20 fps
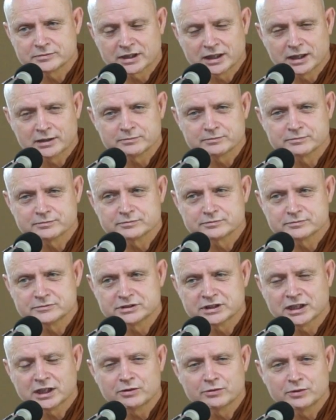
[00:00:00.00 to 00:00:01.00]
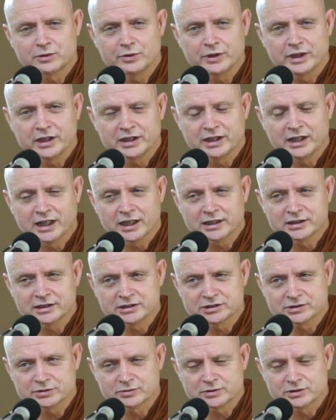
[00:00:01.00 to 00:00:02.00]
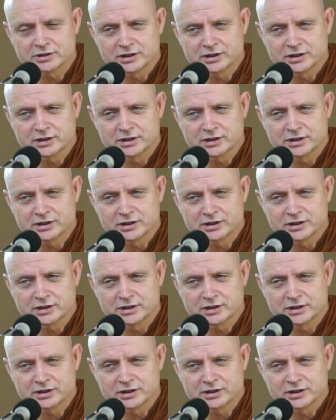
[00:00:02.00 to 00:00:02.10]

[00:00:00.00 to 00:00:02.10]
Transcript: กับชาวโรฮิงญาในส่วน